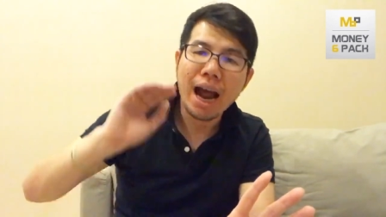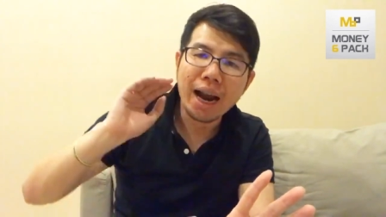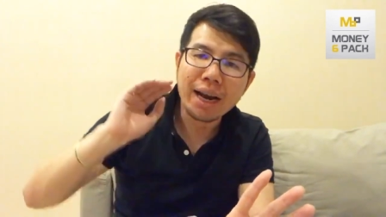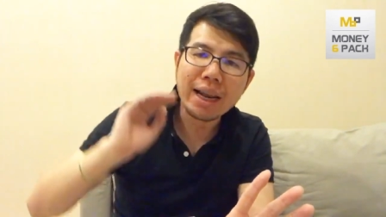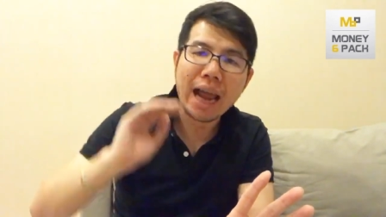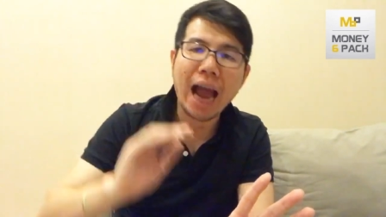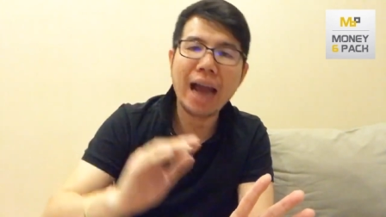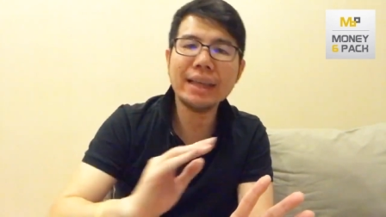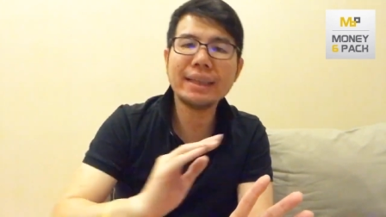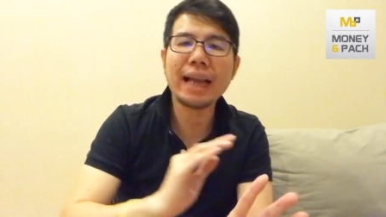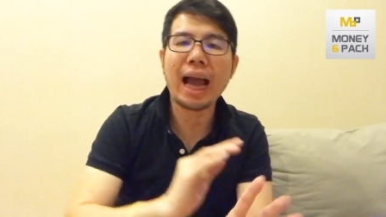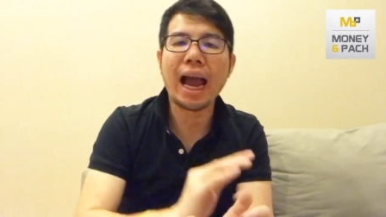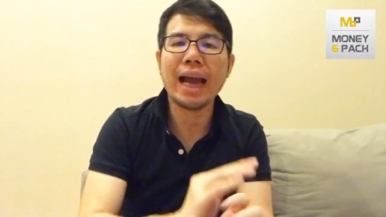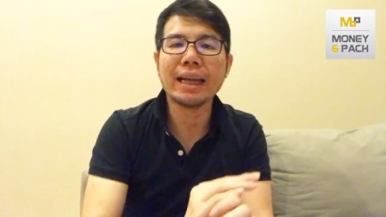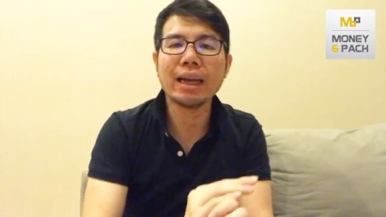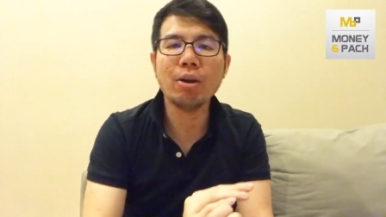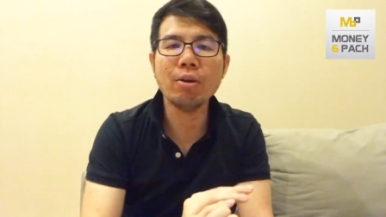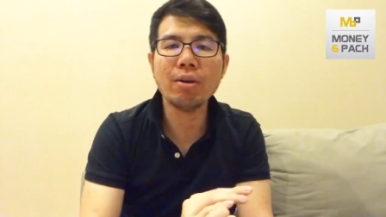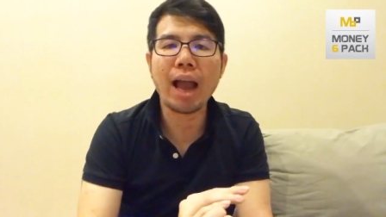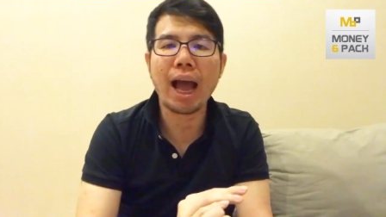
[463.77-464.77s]
รายจ่าย
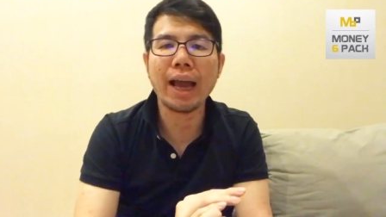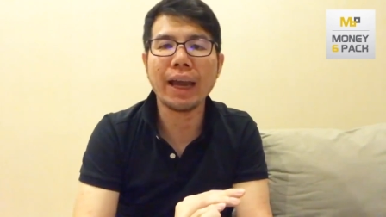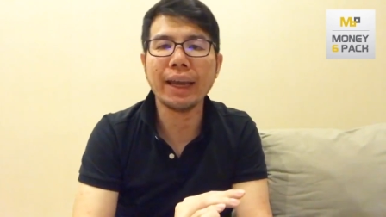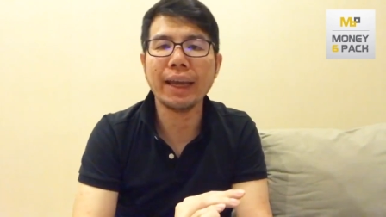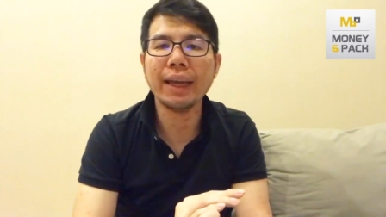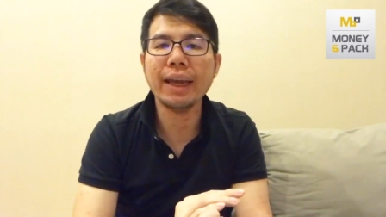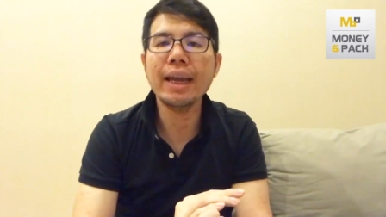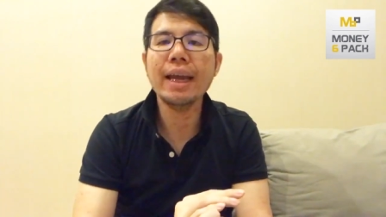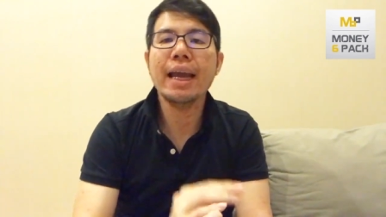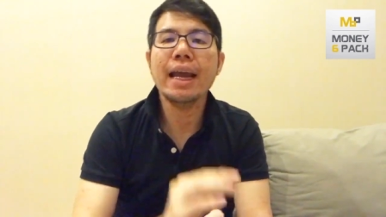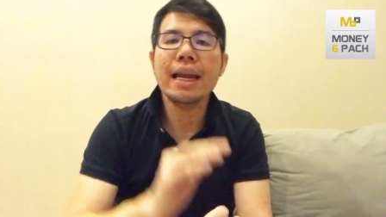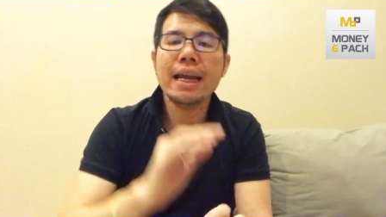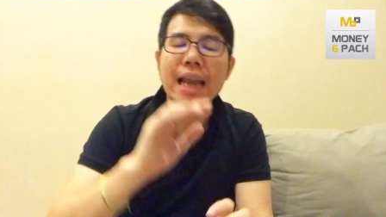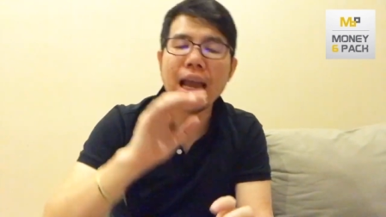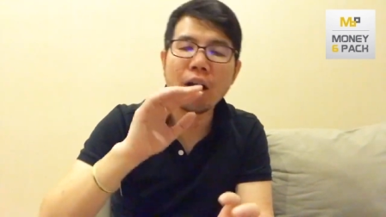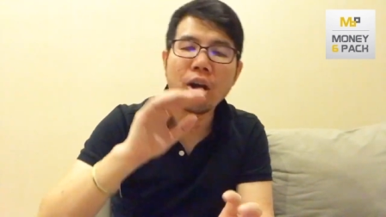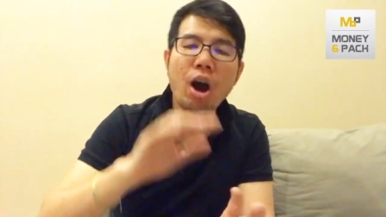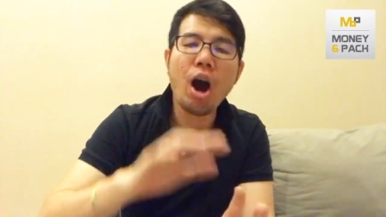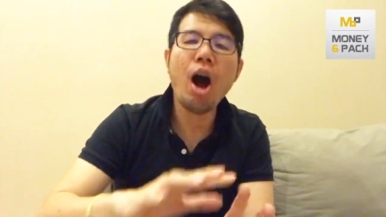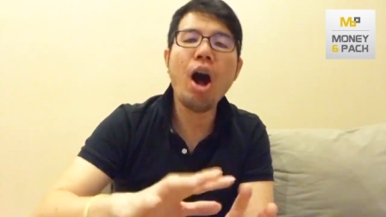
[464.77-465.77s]
เท่าไหร่แล้ว
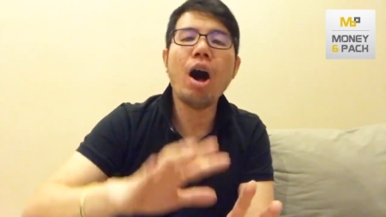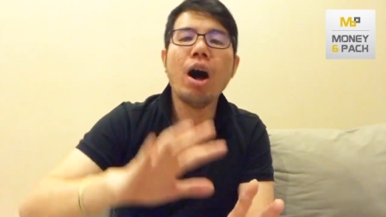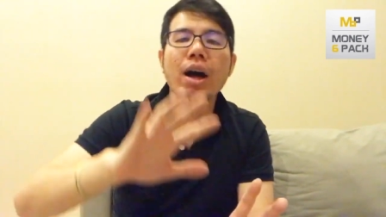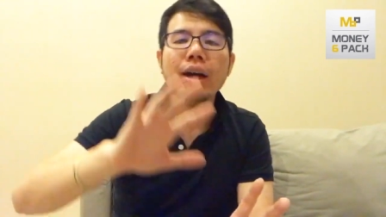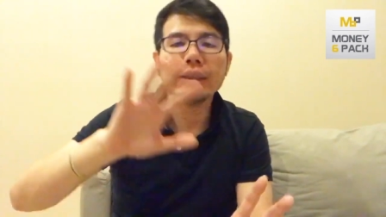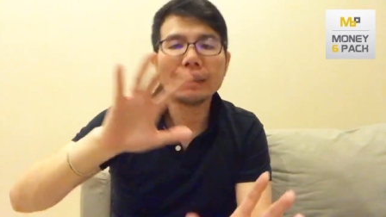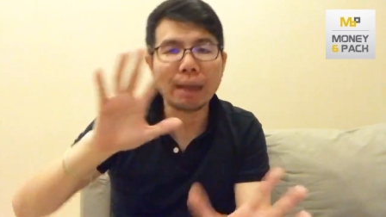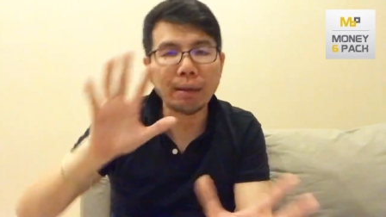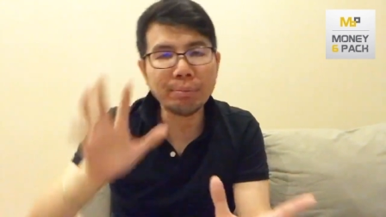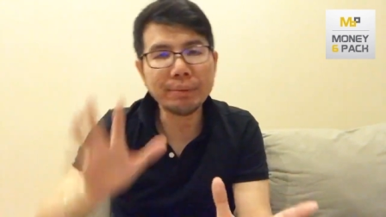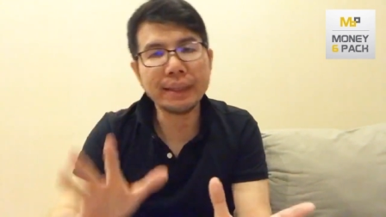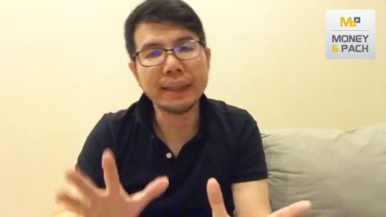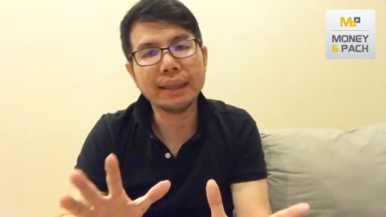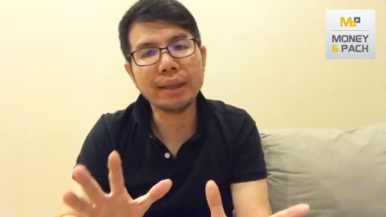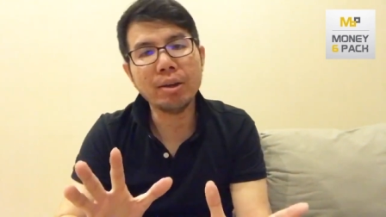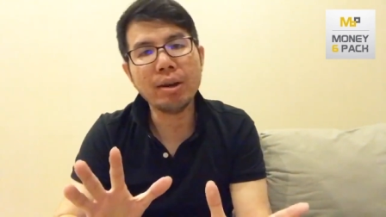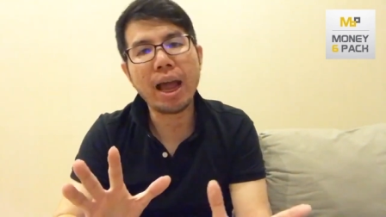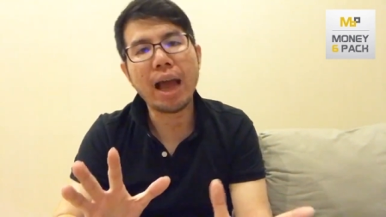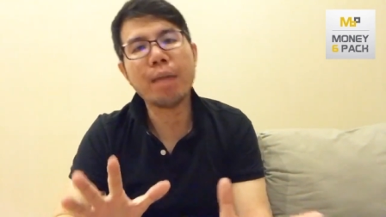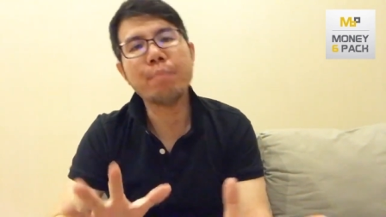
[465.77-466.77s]
ก็ทรัพย์สินเท่า
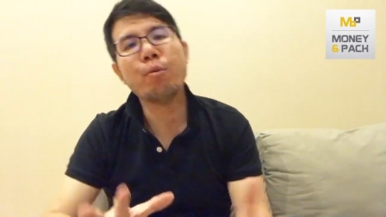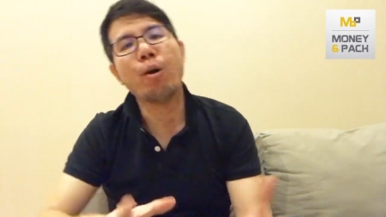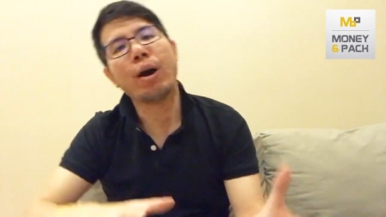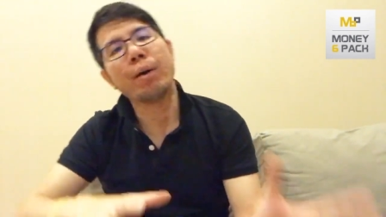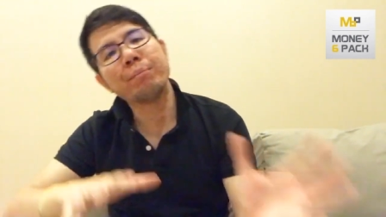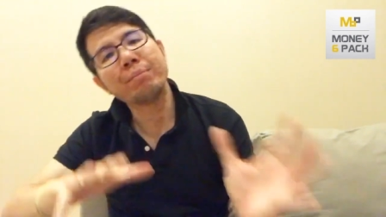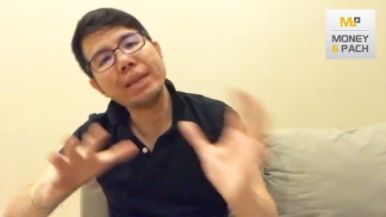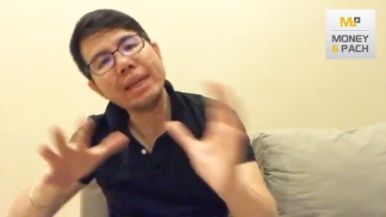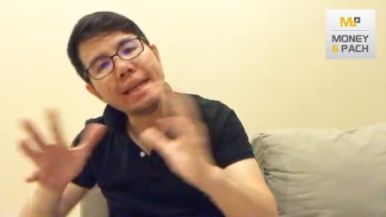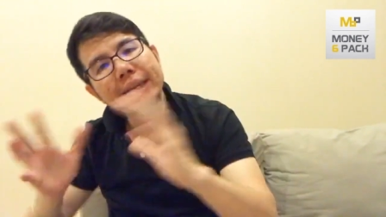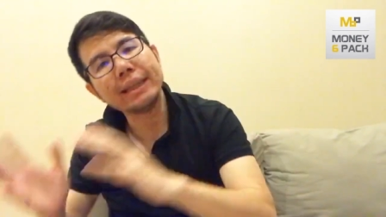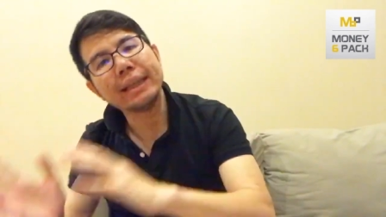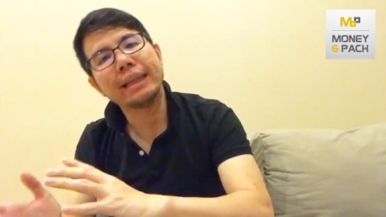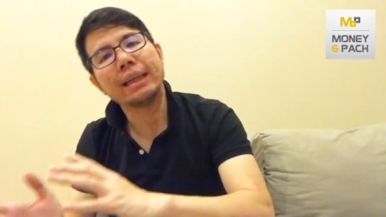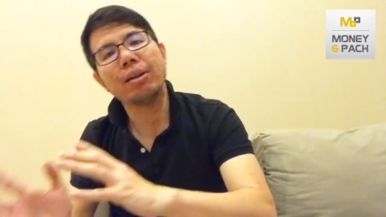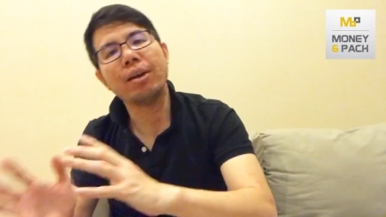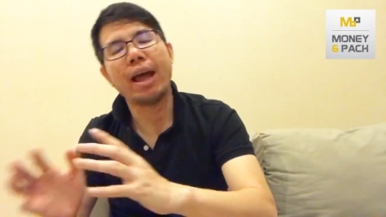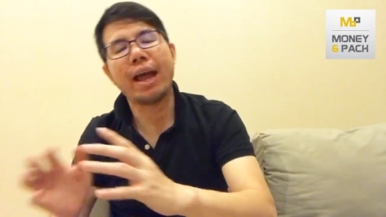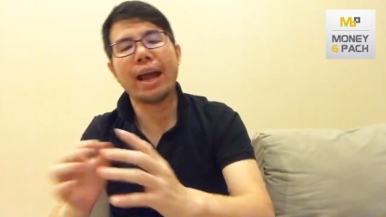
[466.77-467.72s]
ไหร่บวกกับหนี้สินเท่าไหร่ค